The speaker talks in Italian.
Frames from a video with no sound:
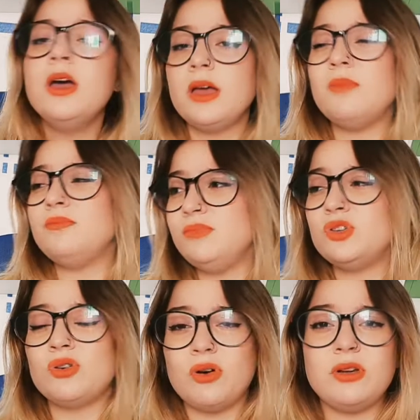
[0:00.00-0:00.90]
e mi
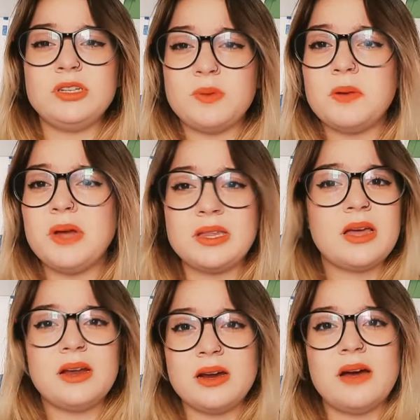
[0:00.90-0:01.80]
sono
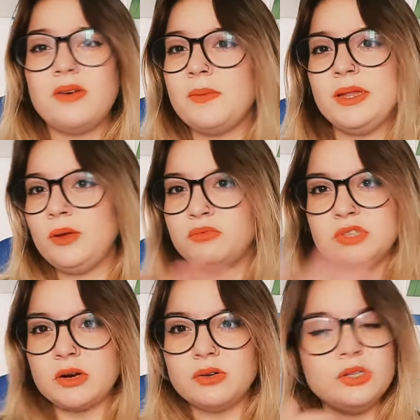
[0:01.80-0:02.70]
risparmiata raga veramente un
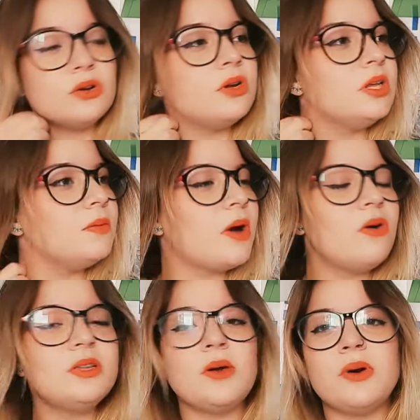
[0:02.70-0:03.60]
sacco di soldi ma
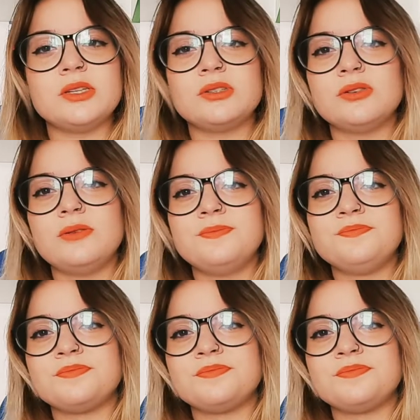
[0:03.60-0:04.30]
oltre questo